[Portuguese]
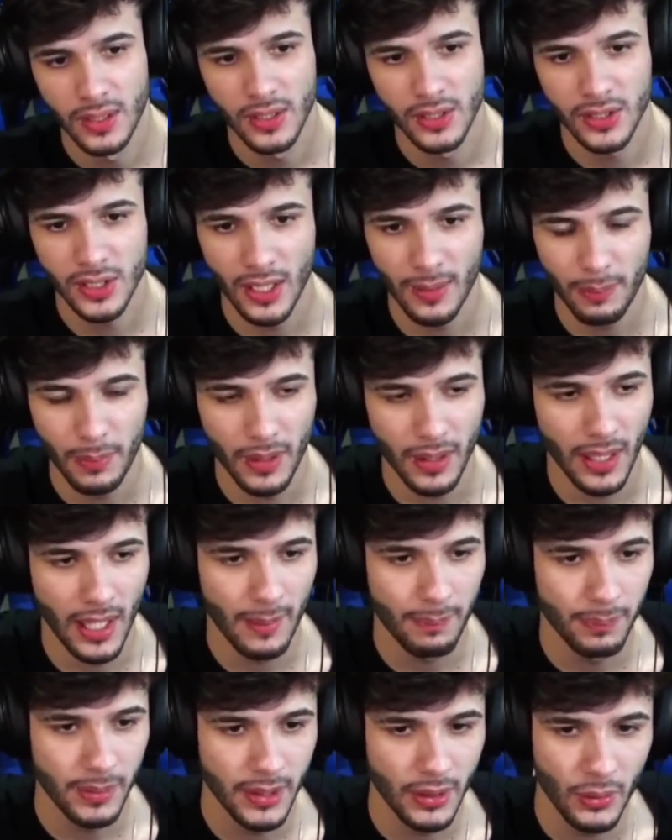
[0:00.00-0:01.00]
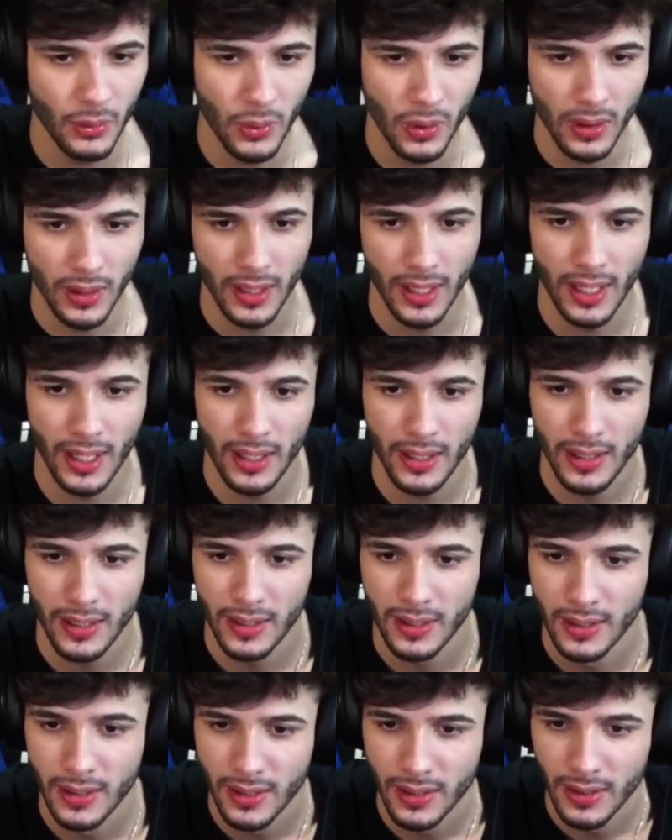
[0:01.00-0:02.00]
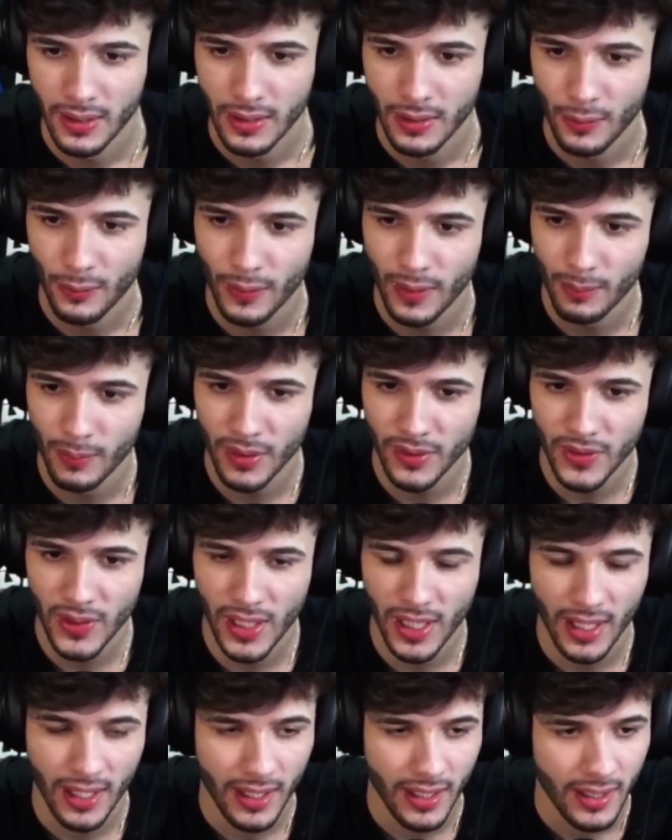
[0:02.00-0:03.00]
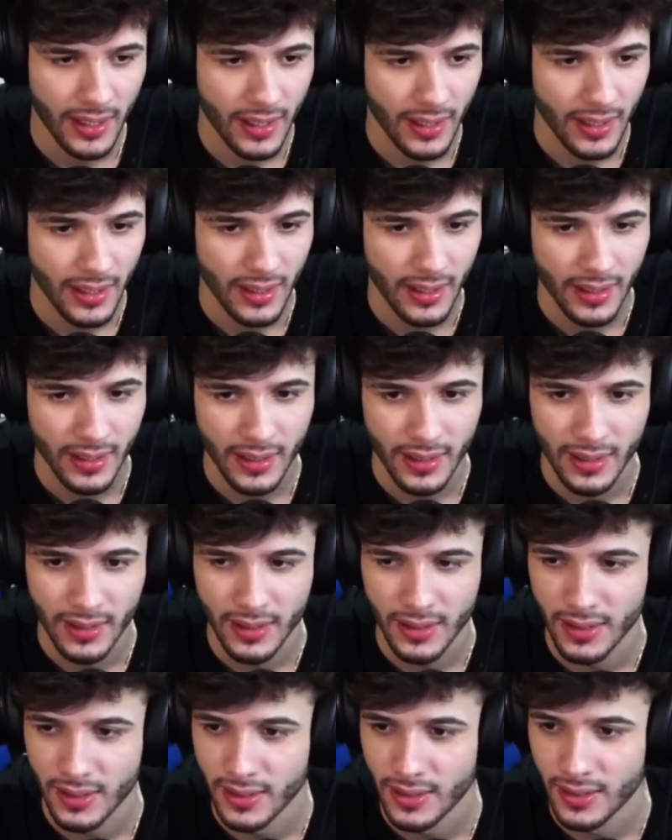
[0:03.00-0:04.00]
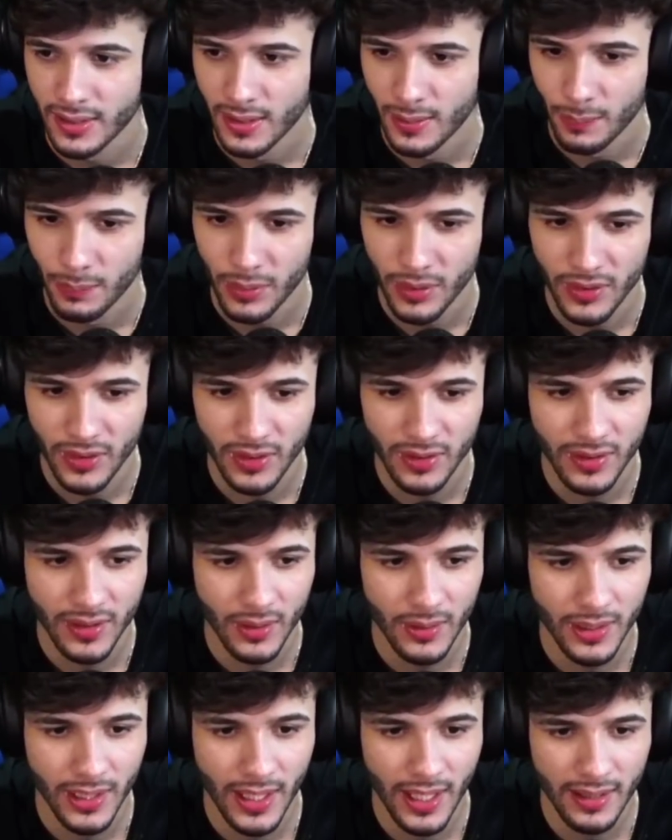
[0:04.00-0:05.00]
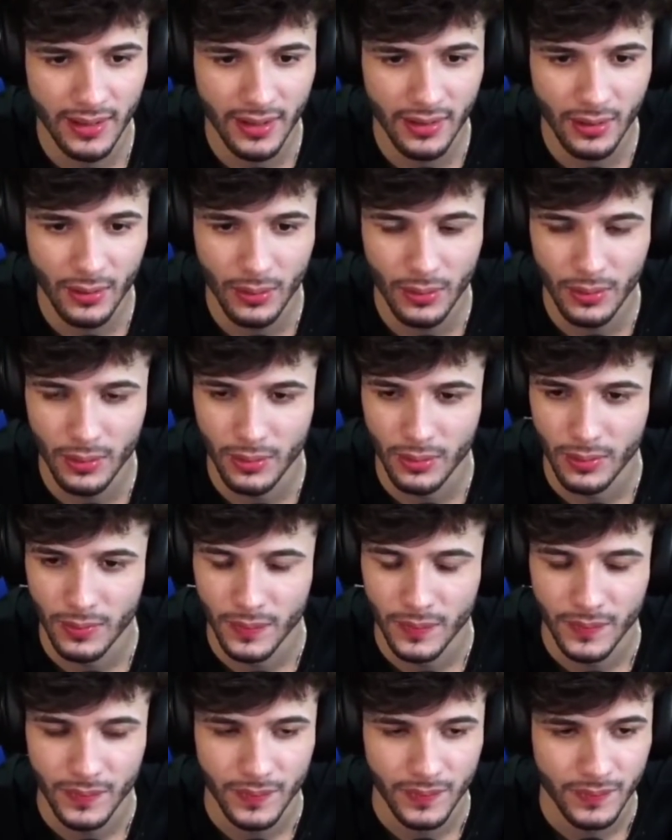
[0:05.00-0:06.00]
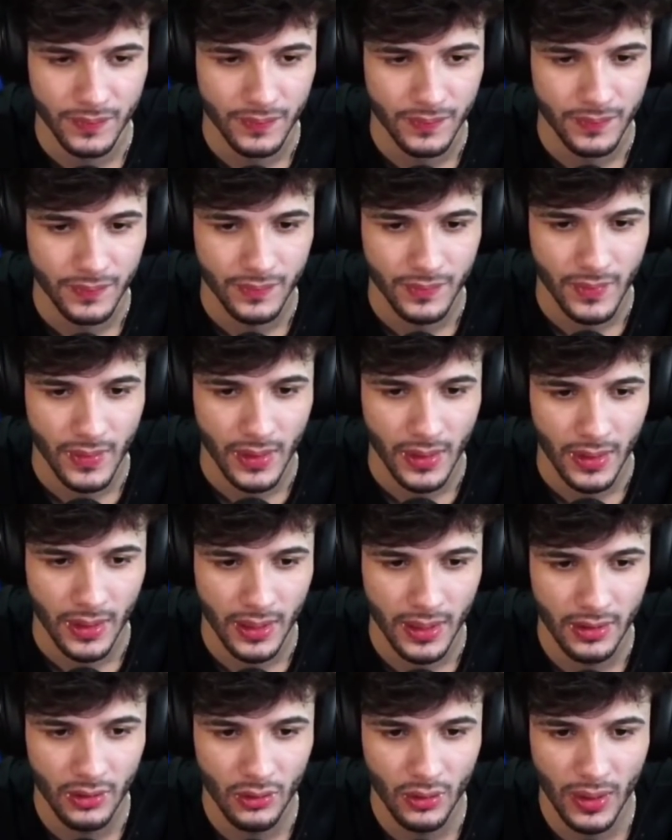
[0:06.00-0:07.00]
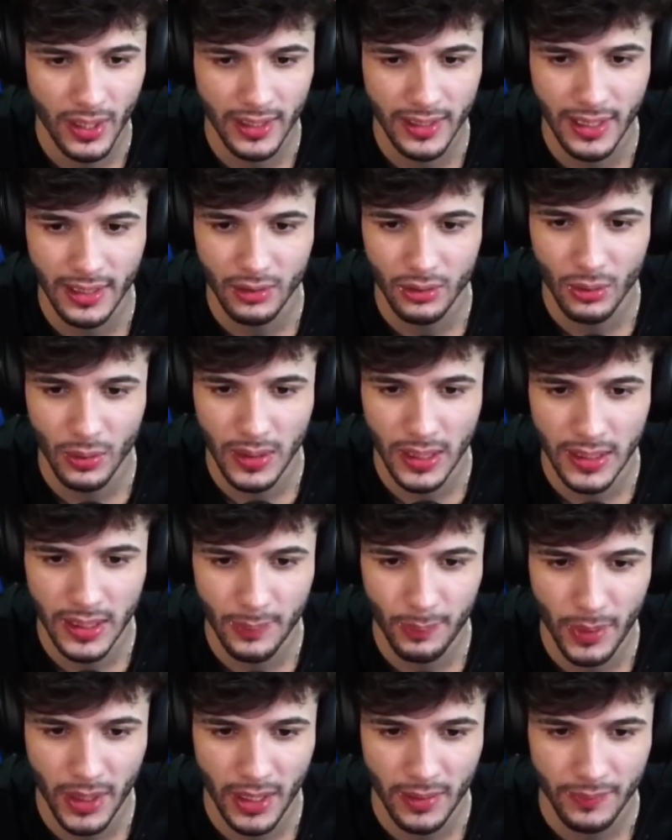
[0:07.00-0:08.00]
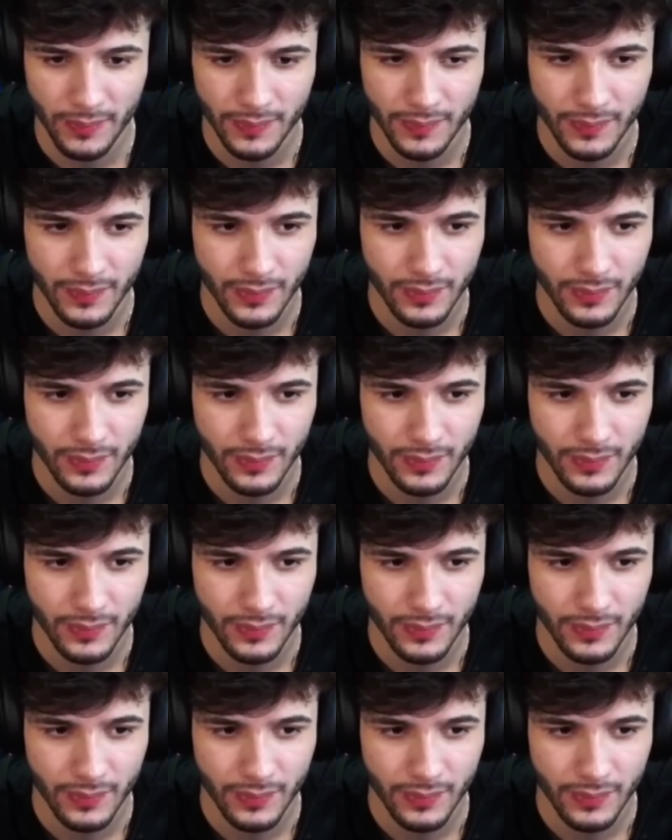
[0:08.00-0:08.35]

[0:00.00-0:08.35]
Já aplicou famosa posição de asas do Cristo Redentor ali pra